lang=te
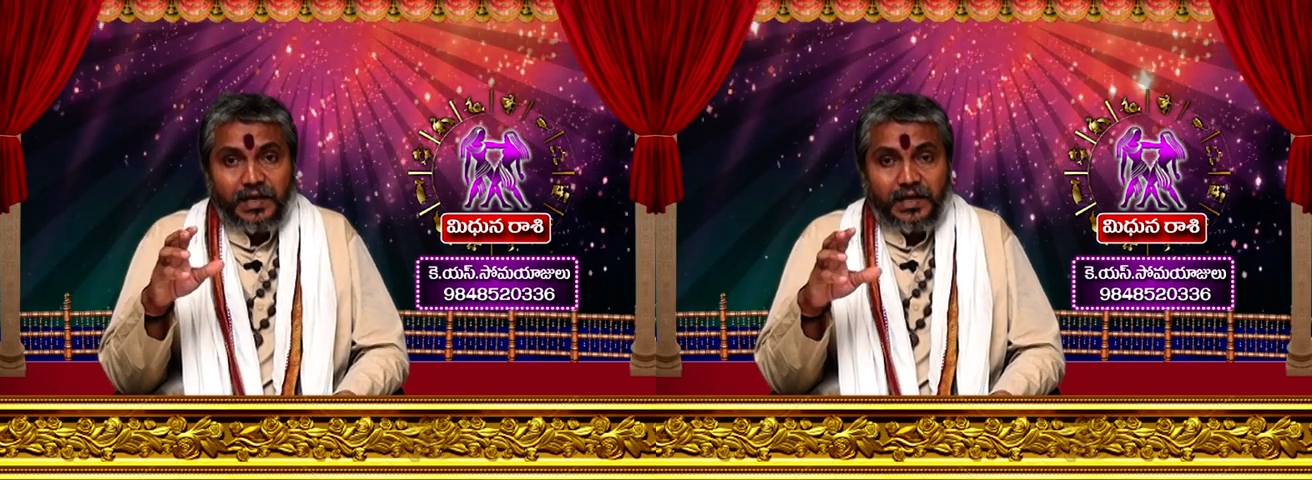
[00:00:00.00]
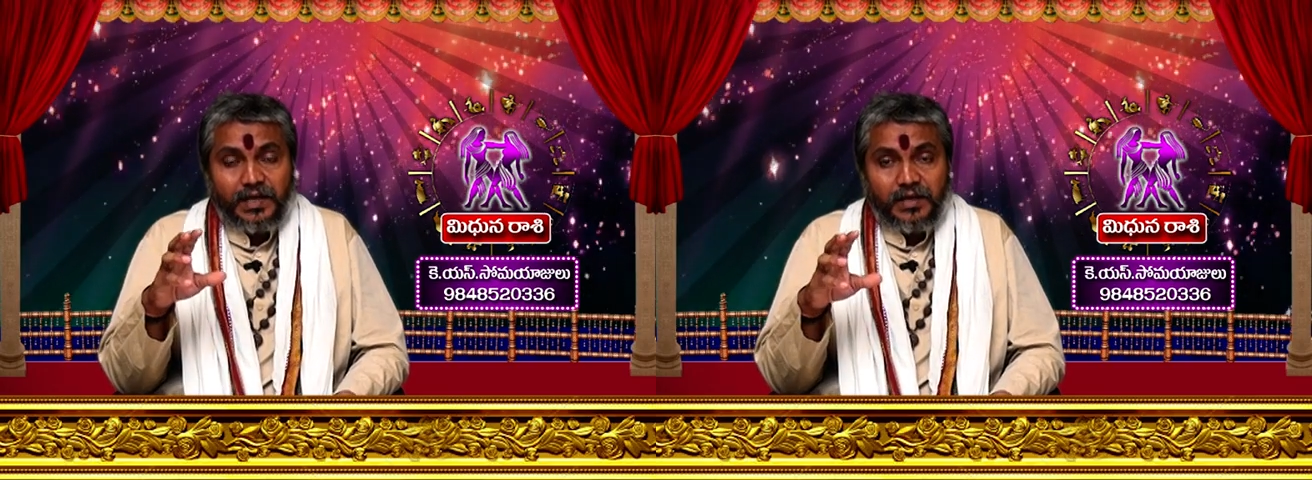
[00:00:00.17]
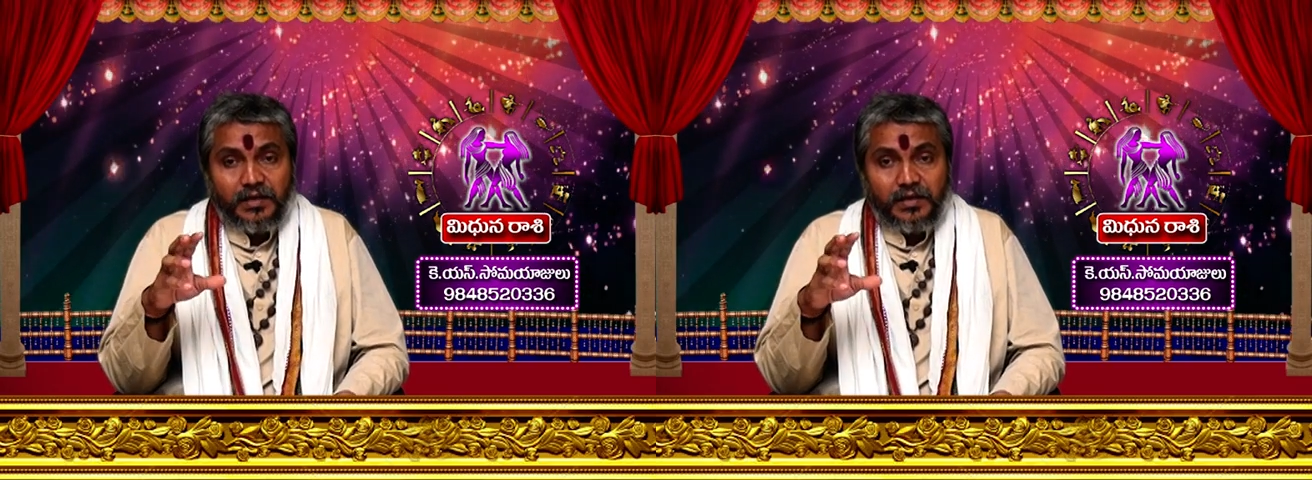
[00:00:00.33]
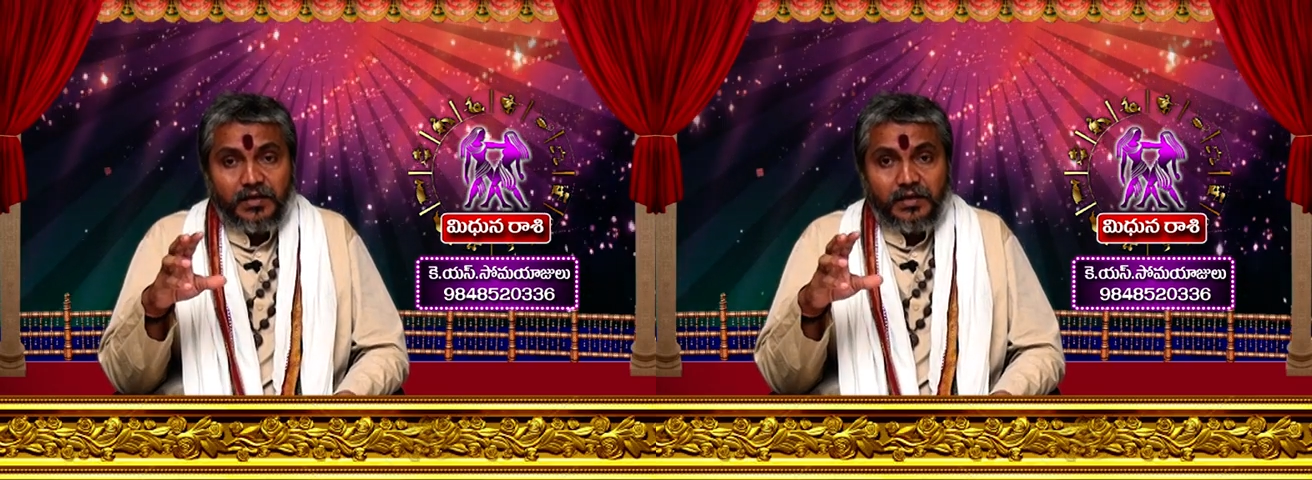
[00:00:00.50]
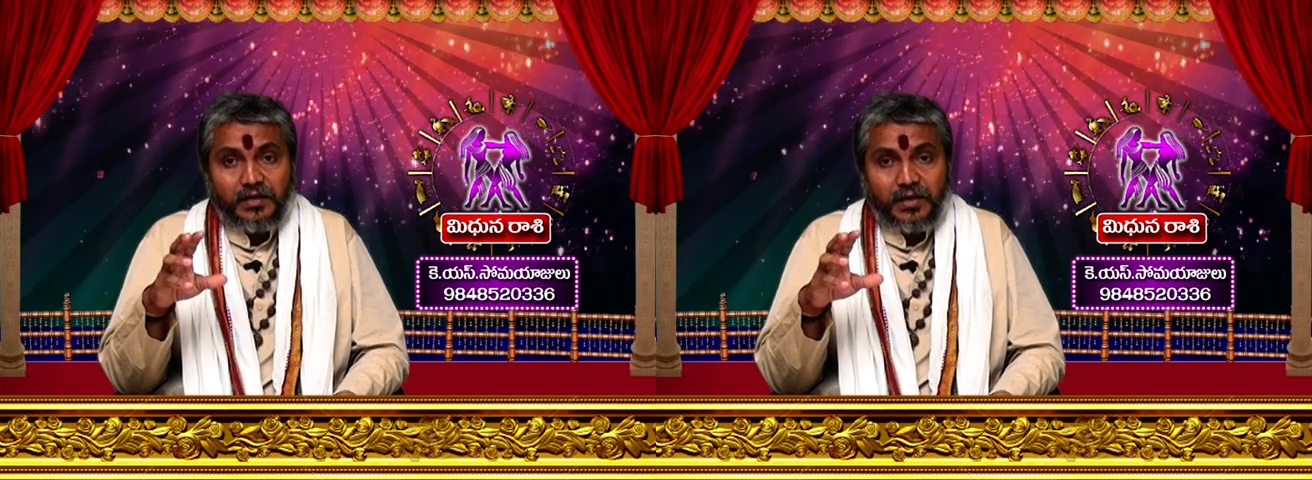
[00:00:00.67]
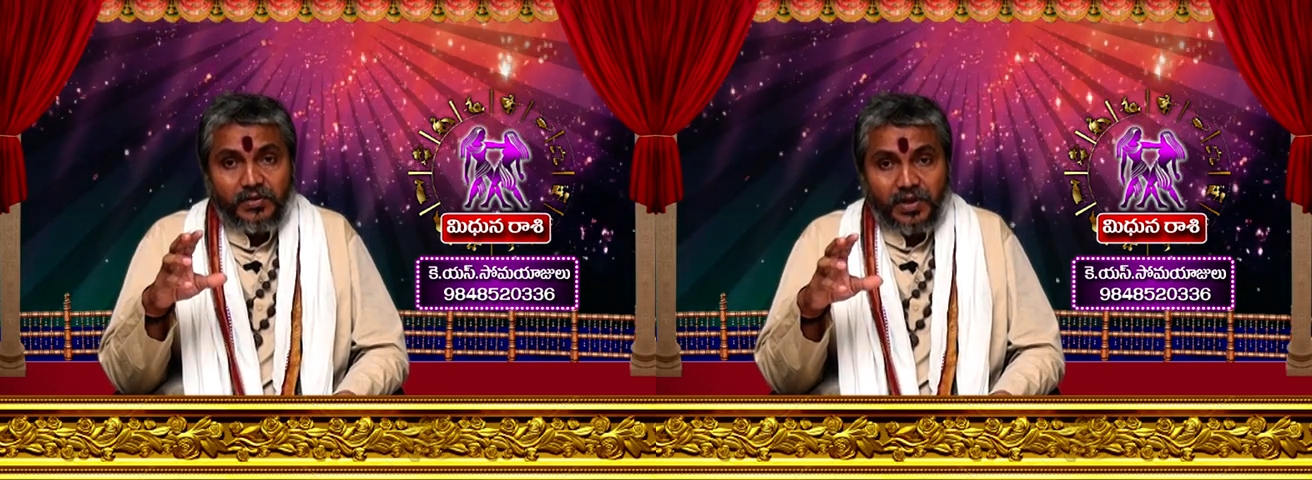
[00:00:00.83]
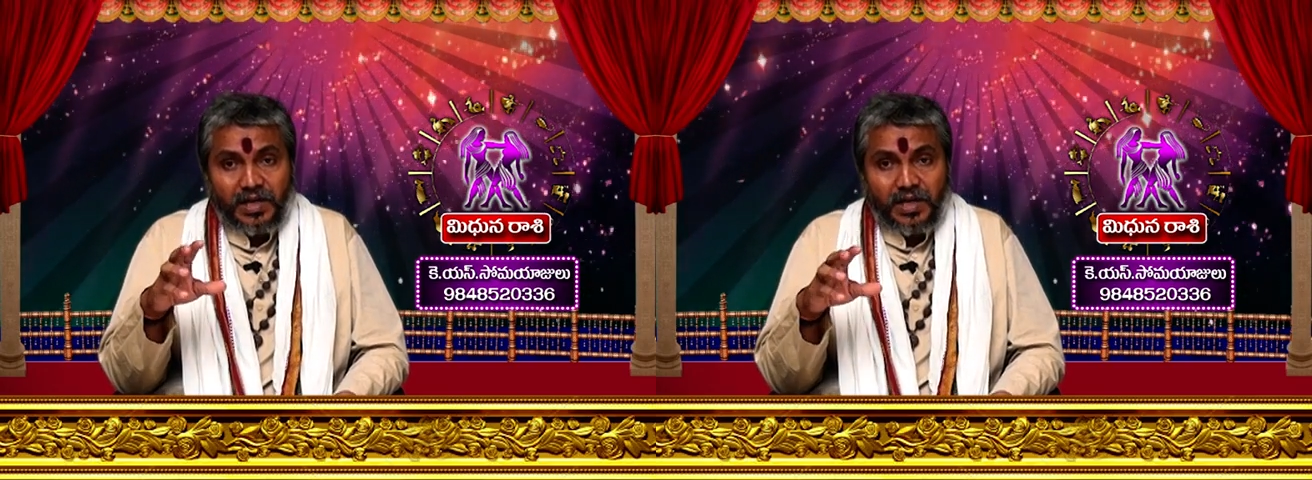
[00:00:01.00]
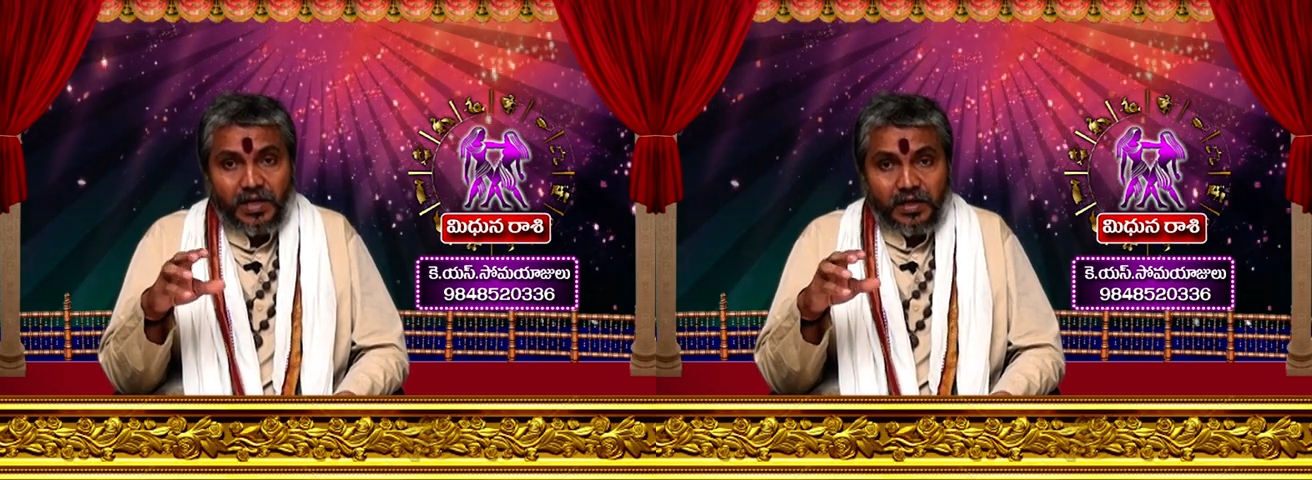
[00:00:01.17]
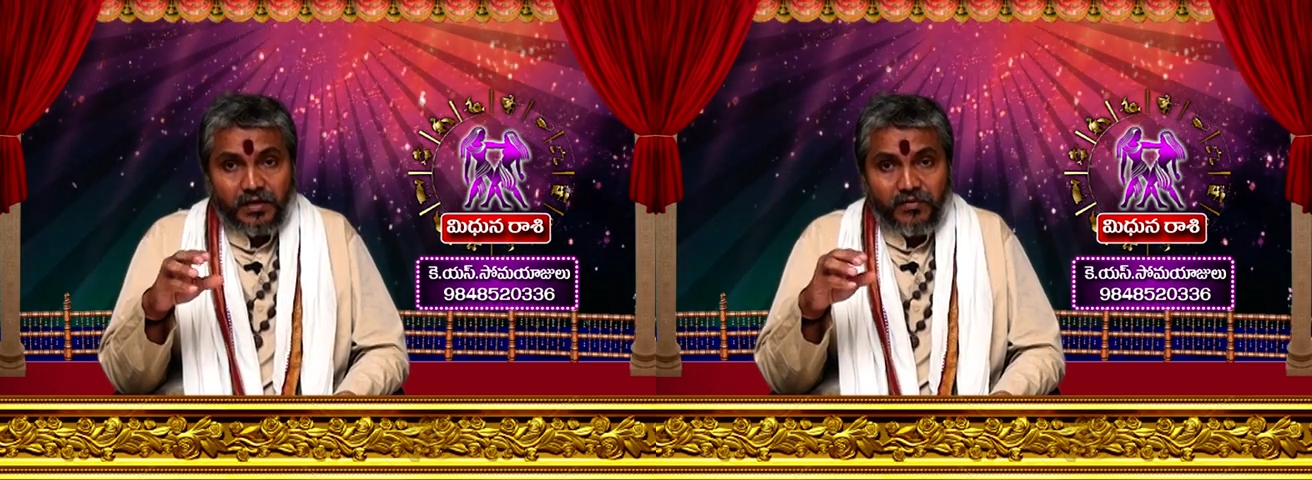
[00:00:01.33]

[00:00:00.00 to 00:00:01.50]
అలాగే ఇతరుల